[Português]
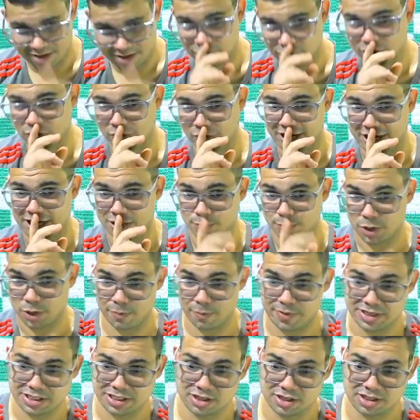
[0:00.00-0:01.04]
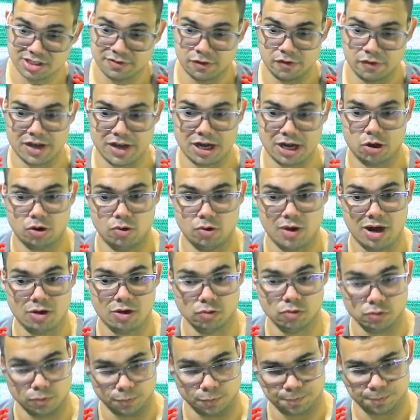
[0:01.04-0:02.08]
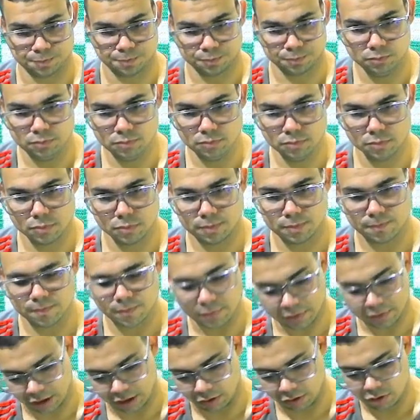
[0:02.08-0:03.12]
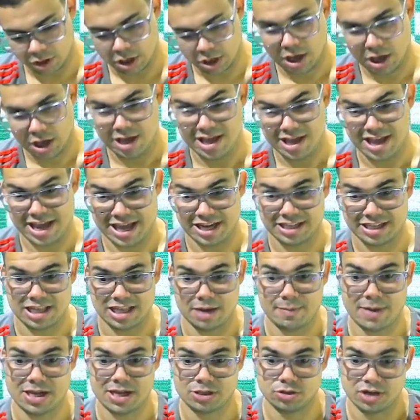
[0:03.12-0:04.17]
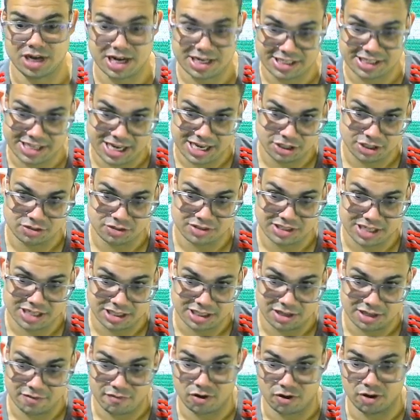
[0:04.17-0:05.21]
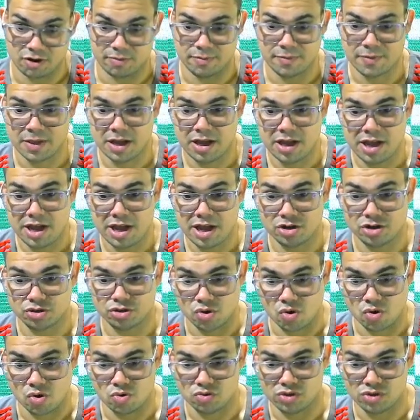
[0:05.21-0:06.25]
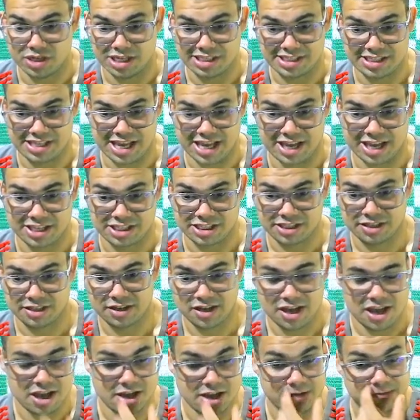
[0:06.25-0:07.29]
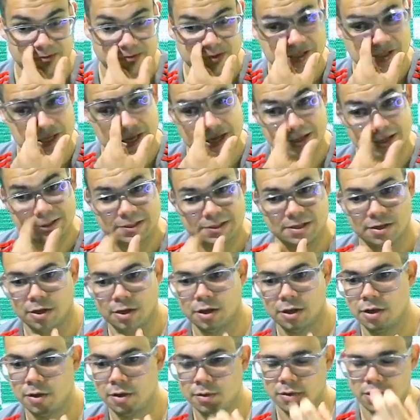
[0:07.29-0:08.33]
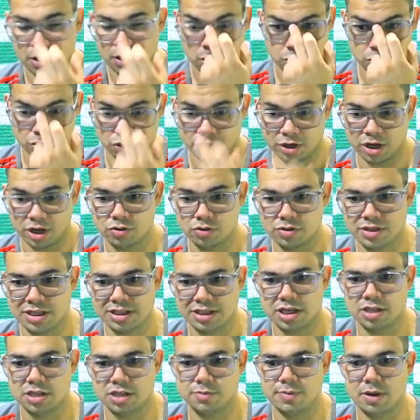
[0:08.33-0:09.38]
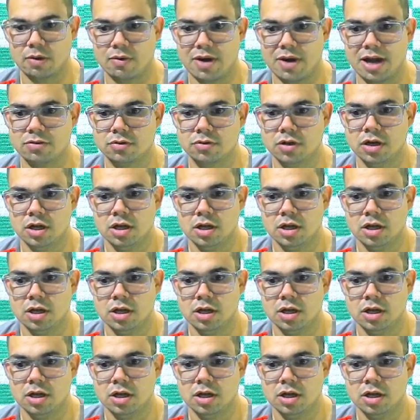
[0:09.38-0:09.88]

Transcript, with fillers: muito grande, porque eu preciso desenvolver agora o A1. Então, ele está mais organizadinho, de certa forma. Eu jogo o G7, F6, joguei o C3, B4,